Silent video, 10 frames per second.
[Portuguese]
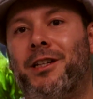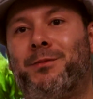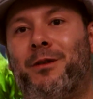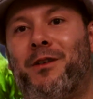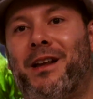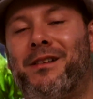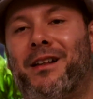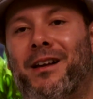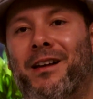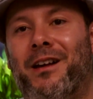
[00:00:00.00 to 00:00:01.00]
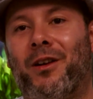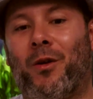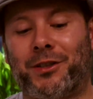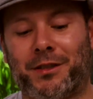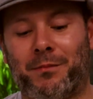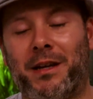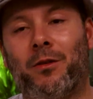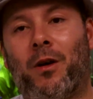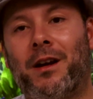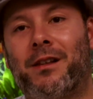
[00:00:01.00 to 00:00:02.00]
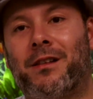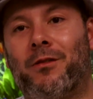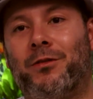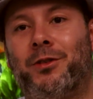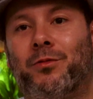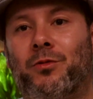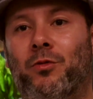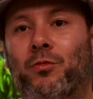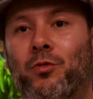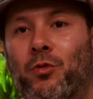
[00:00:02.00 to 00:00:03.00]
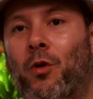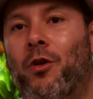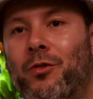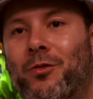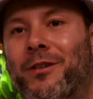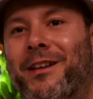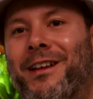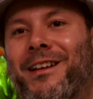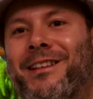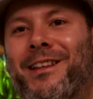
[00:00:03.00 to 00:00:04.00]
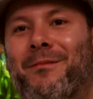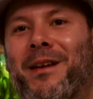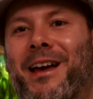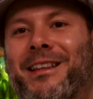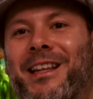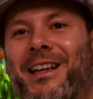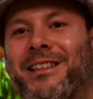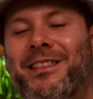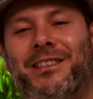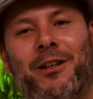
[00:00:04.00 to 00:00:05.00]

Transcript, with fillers: de preferência lojas menores, onde o, o dono também atende.